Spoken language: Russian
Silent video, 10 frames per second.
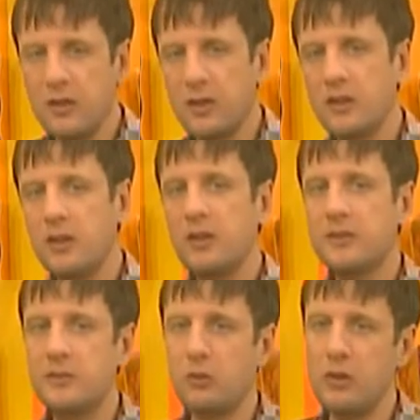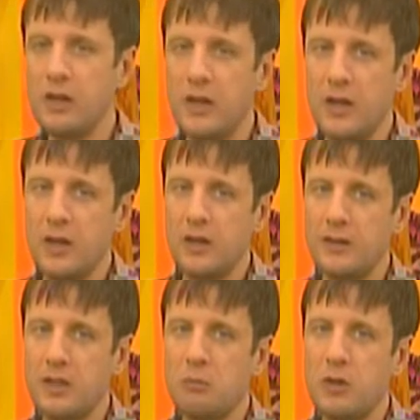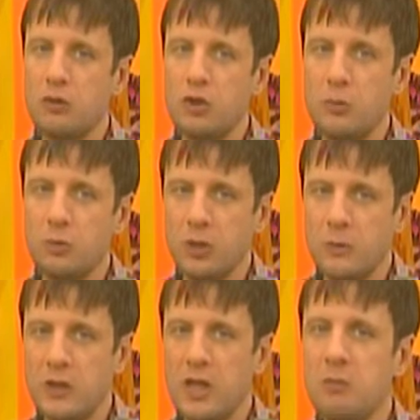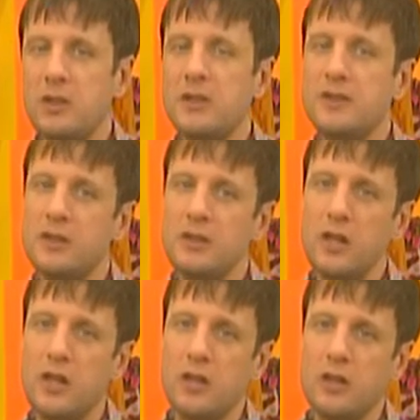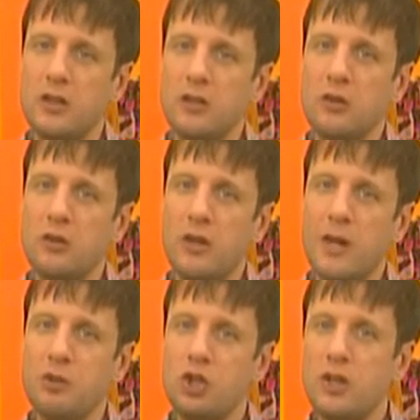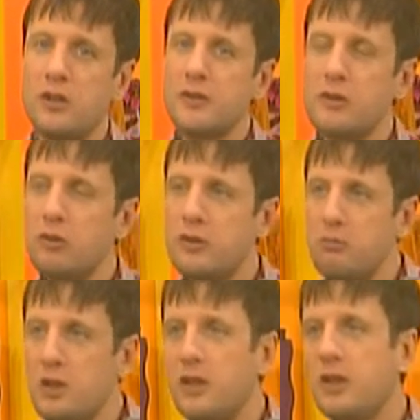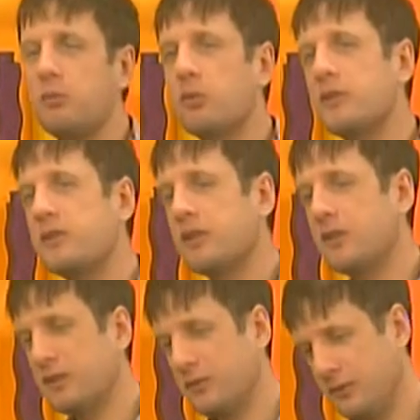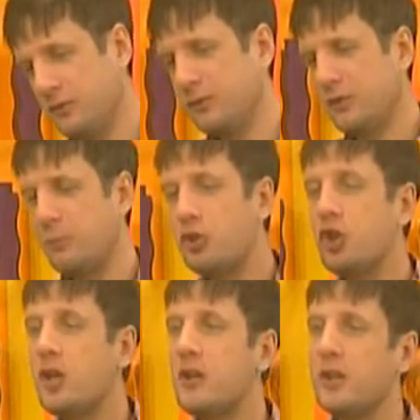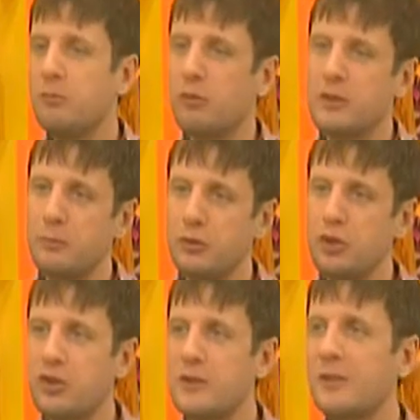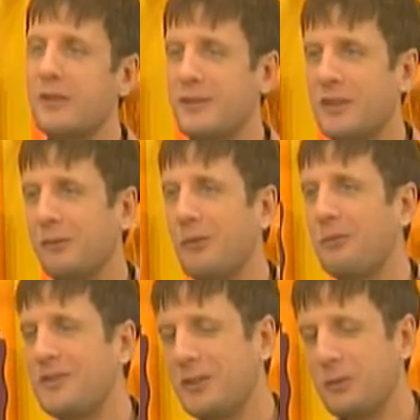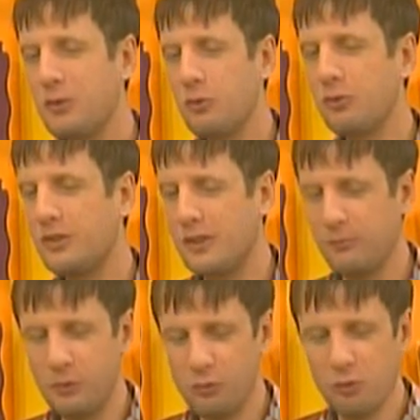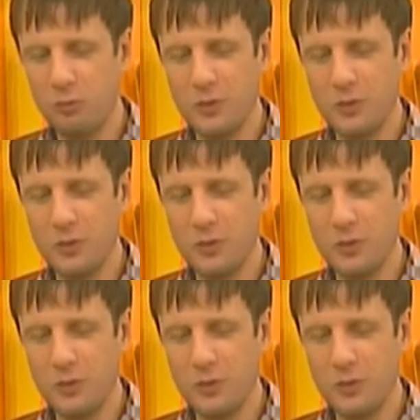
это гастроли, отнимает очень много времени, сил – но общение с людьми и просто э, общение, и просто путешествие, это все равно без этого никуда. По-любому мы